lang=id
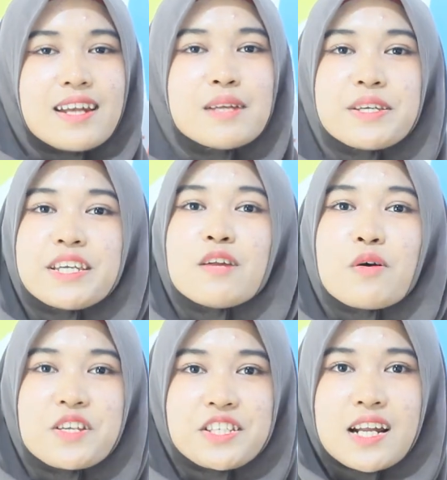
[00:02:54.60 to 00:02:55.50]
Demikian
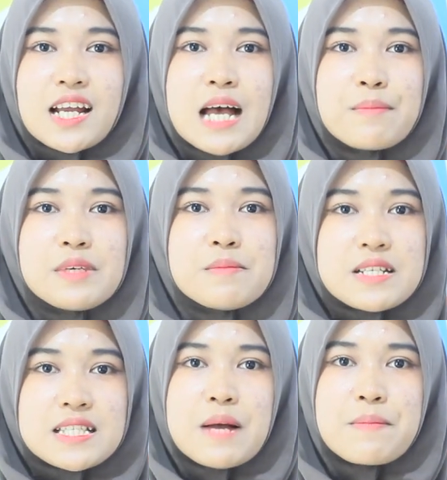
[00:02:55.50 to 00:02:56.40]
wawancara kami
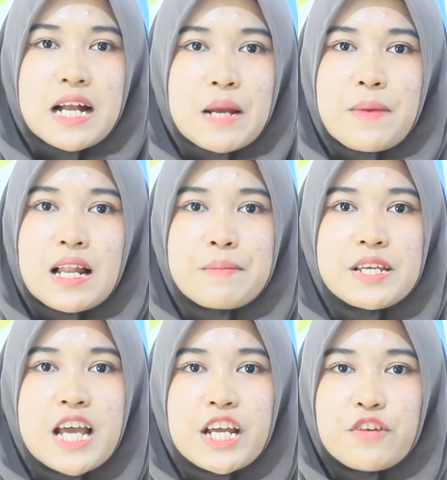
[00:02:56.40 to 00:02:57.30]
bersama Kepala
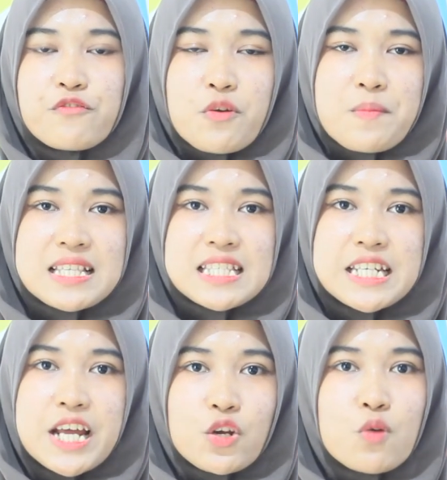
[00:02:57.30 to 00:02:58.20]
Bidang Informasi
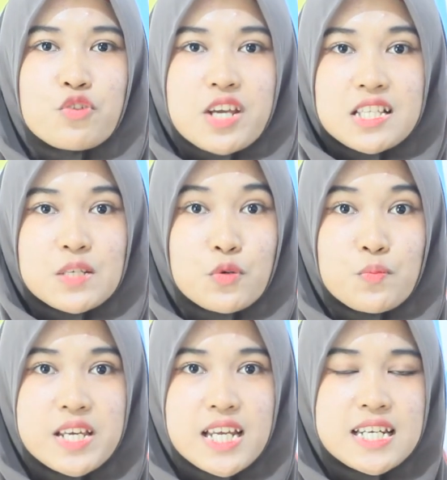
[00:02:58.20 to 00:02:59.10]
dan Komunikasi
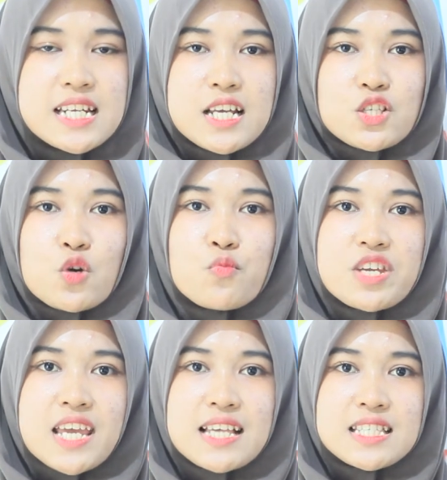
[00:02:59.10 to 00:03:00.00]
Publik Dinas
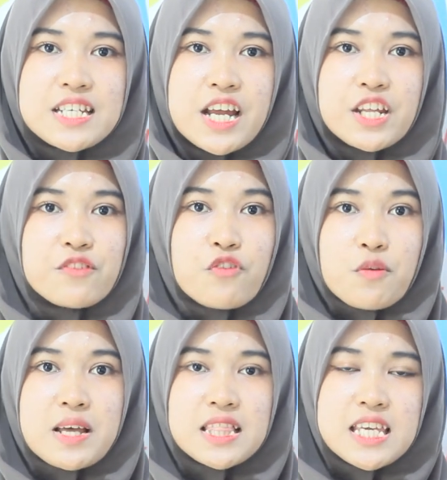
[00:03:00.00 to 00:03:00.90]
Komunikasi dan
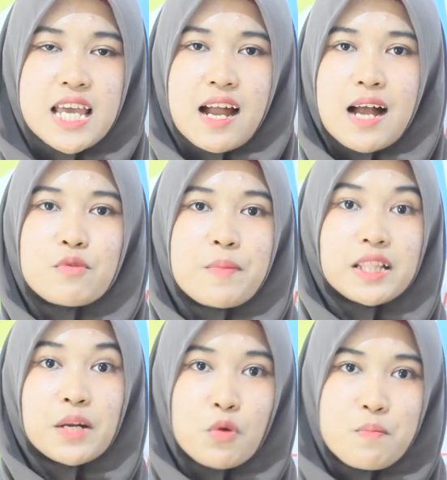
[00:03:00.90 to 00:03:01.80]
Informatika
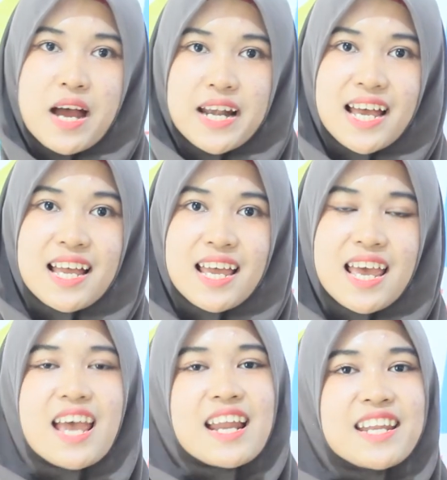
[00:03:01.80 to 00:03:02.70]
Kabupaten Bombana
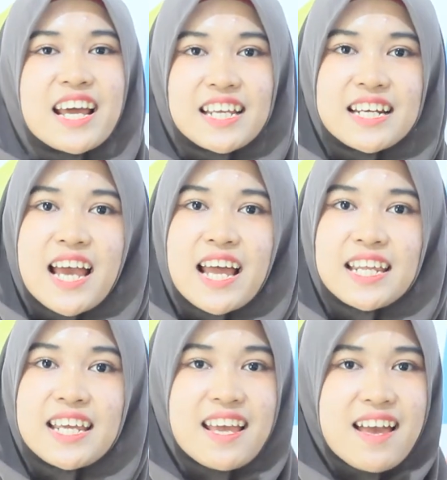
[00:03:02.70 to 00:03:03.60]
dari
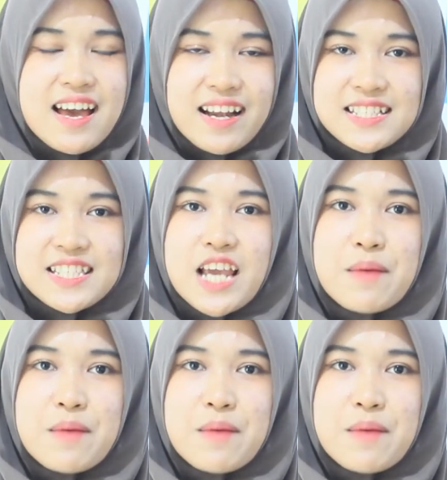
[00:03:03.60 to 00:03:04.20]
Kendari, Reski